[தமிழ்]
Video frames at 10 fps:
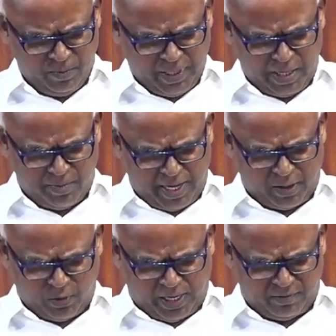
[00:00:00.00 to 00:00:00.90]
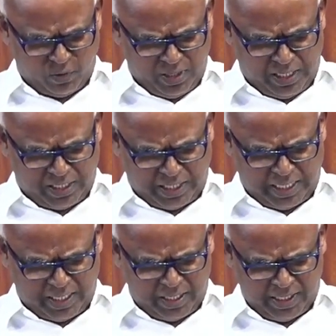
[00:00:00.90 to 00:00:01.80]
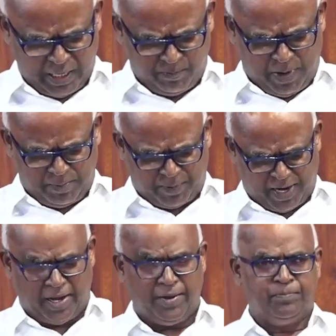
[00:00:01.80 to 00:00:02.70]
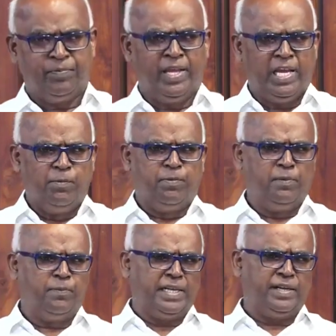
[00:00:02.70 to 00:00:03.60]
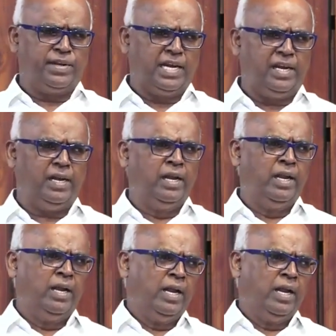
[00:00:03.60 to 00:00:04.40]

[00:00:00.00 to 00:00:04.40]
பிரியமான உடன் உங்களுக்கு எப்பாப்ரா இப்படிப்பட்டவர்கள்